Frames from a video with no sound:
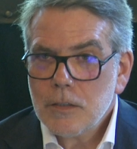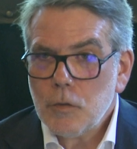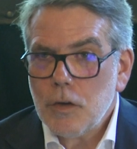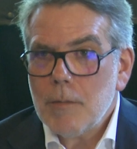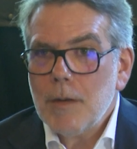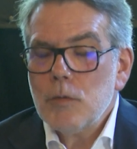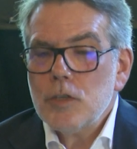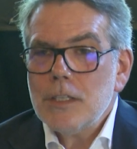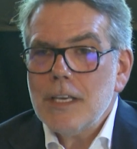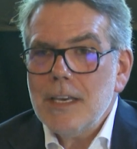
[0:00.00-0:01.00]
Cuando
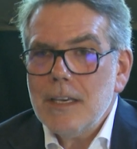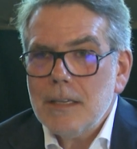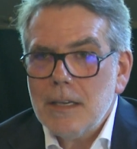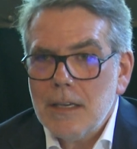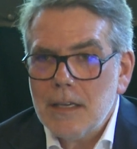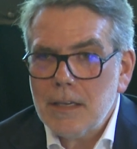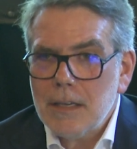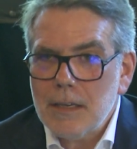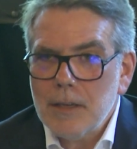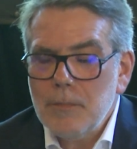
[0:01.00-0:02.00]
hablamos de,
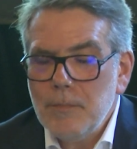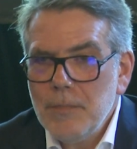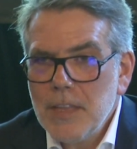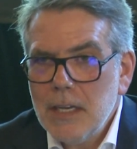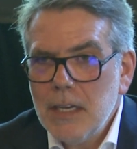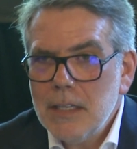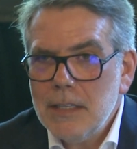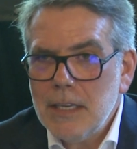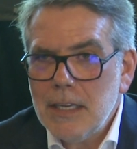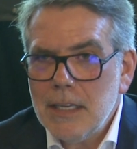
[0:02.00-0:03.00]

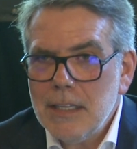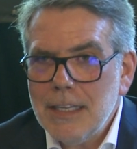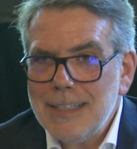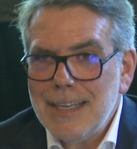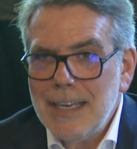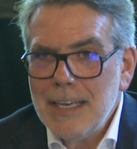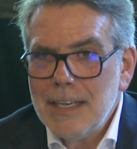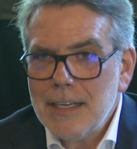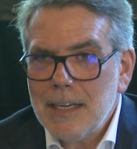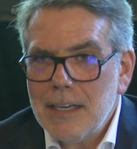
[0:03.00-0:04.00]
eh,
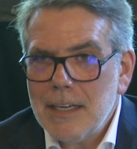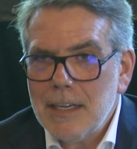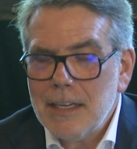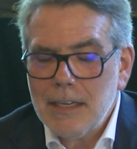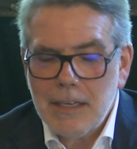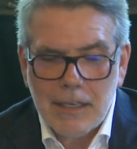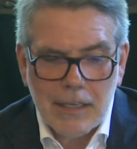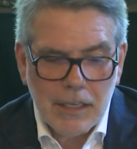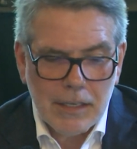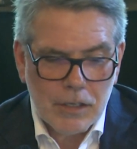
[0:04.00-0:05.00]
tener eh,
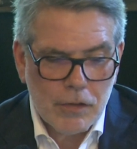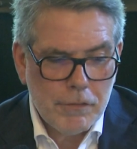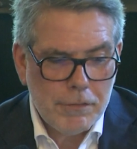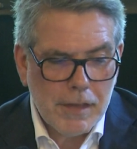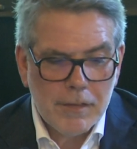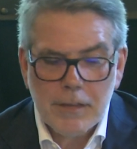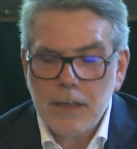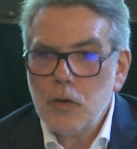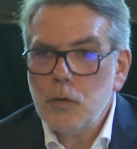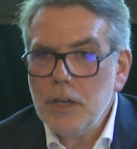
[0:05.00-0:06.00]
eh,
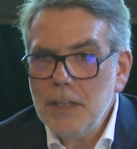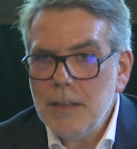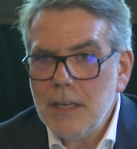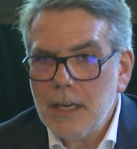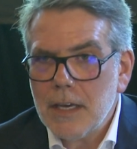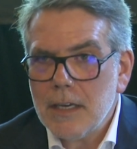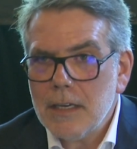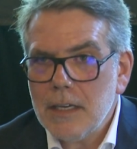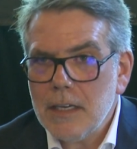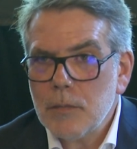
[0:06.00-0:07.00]
confianza
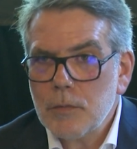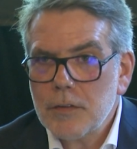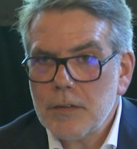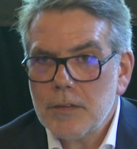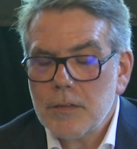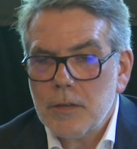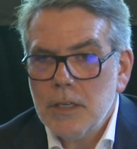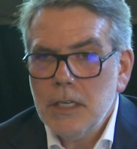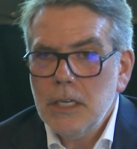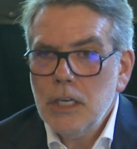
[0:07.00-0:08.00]
jurídica en el proceso,
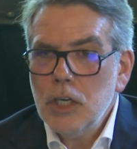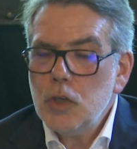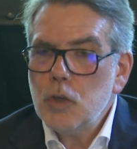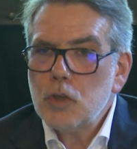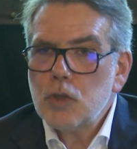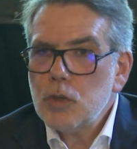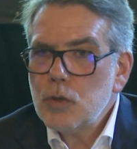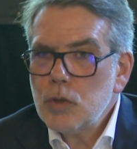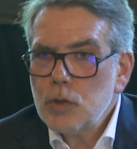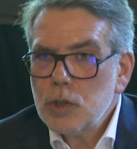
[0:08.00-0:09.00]

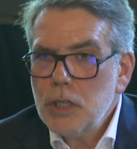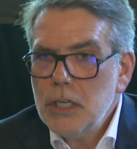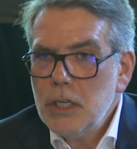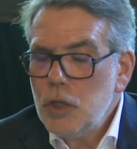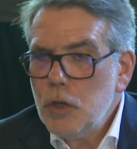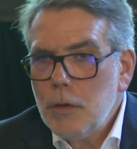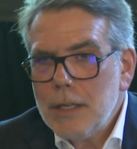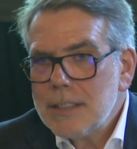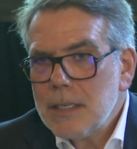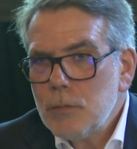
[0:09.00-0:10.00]
nosotros no
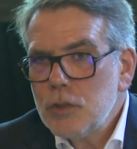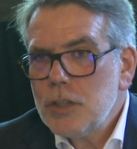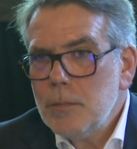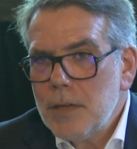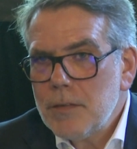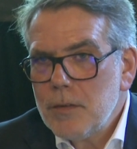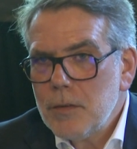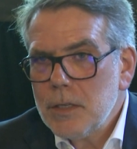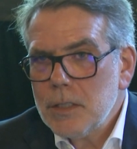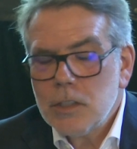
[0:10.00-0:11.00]
hacemos
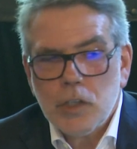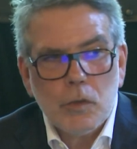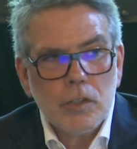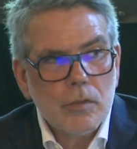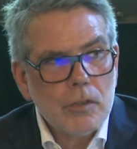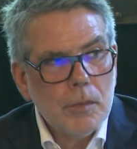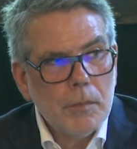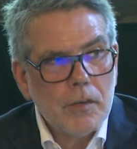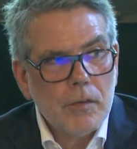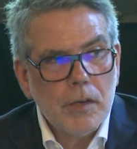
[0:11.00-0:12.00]
inversiones y nuestros
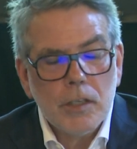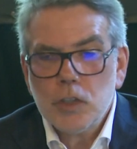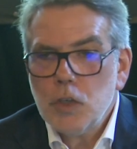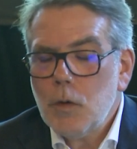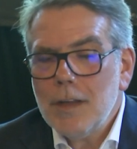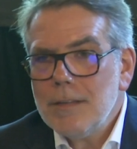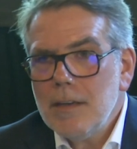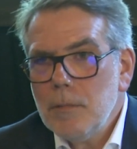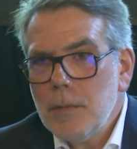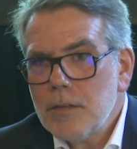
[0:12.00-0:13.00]
inversores no
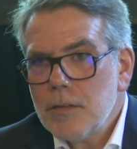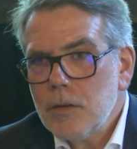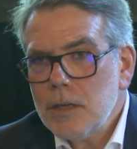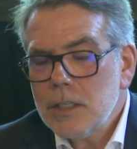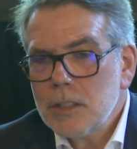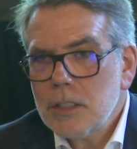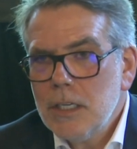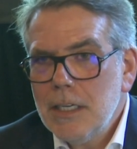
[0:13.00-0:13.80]
hacen inversiones